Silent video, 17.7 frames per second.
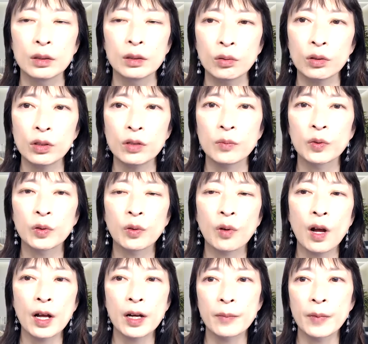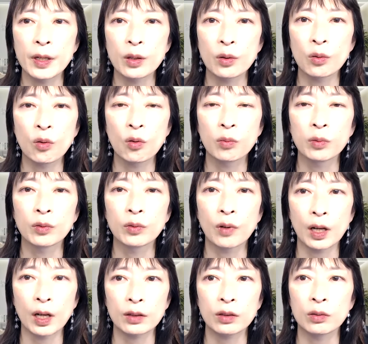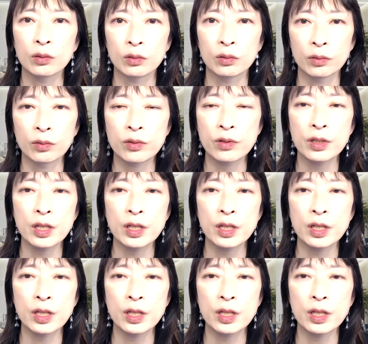どういうものがあれば喜ぶのかっていうのを